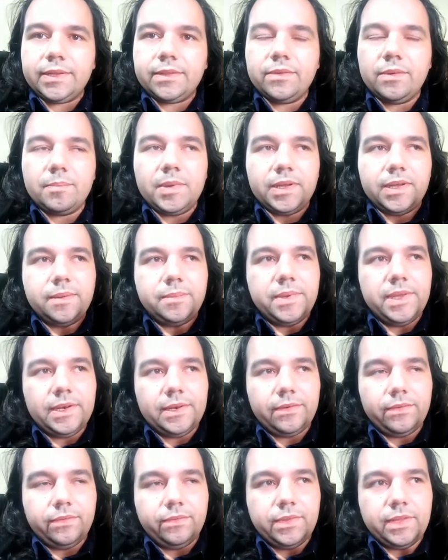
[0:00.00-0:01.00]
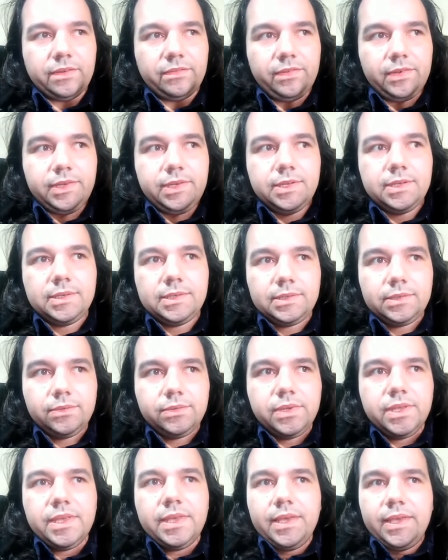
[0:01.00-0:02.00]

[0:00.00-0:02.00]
Então a placa-mãe ela não estava ligando,